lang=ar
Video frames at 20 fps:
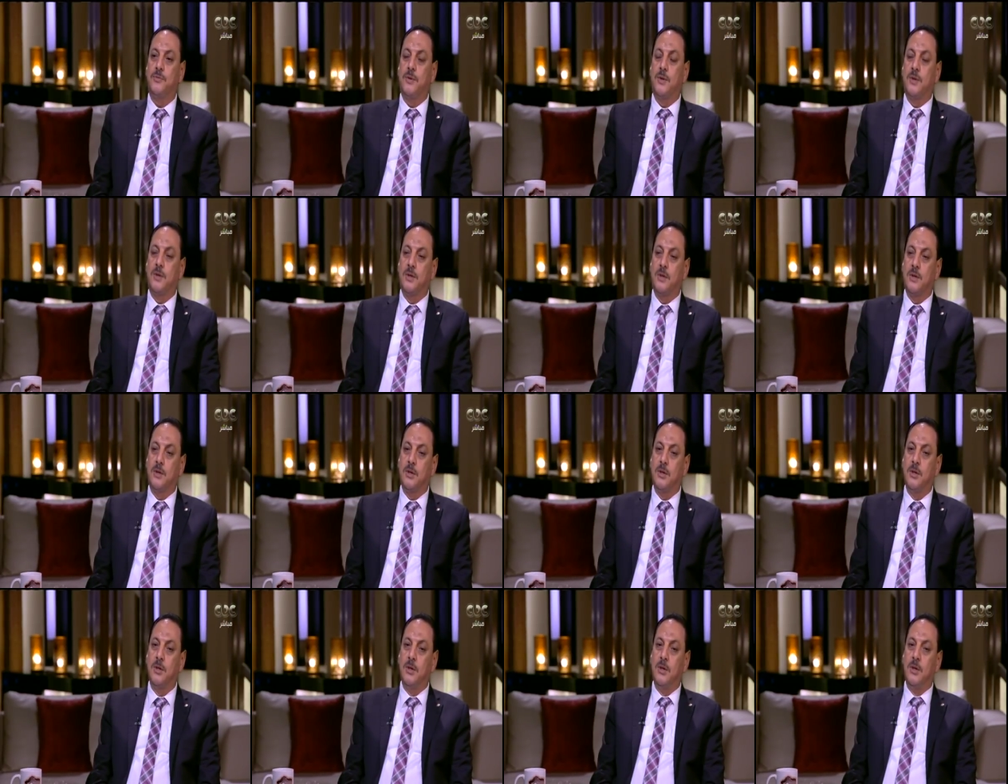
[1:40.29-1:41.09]
آه،
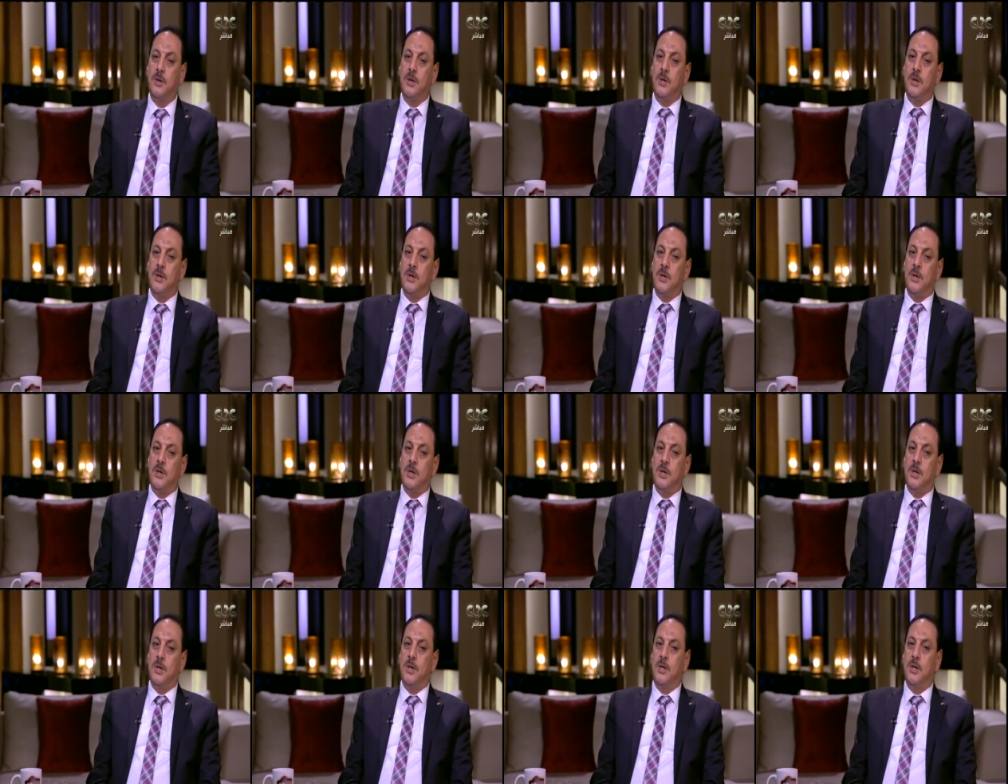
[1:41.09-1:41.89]

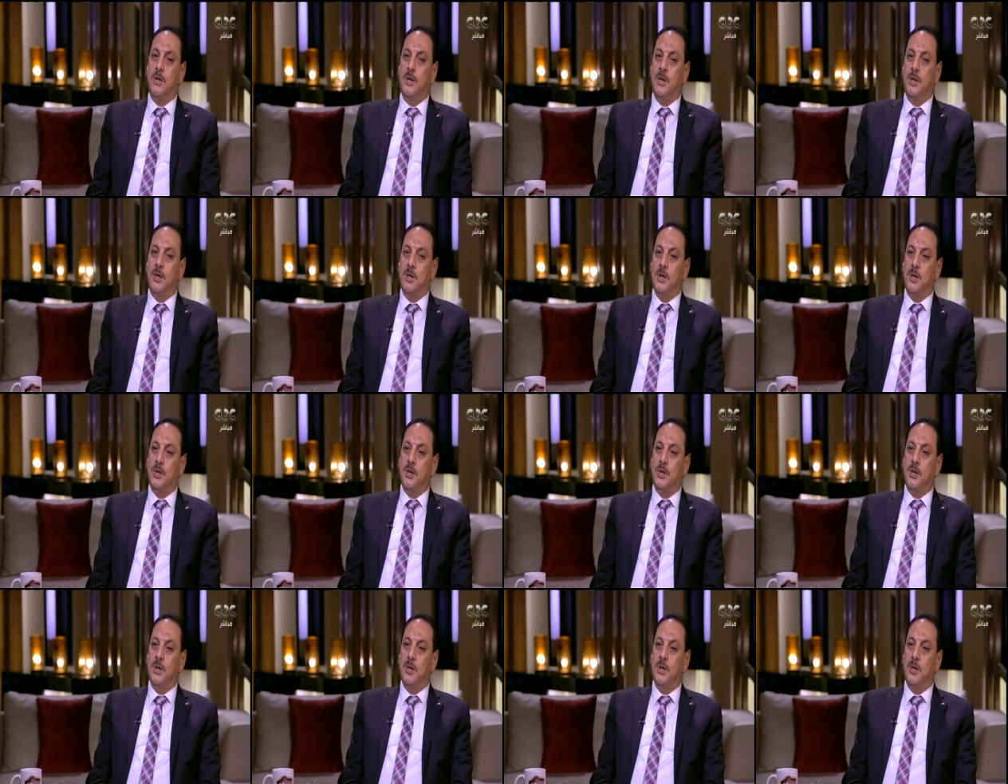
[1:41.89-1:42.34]
في آه، الصين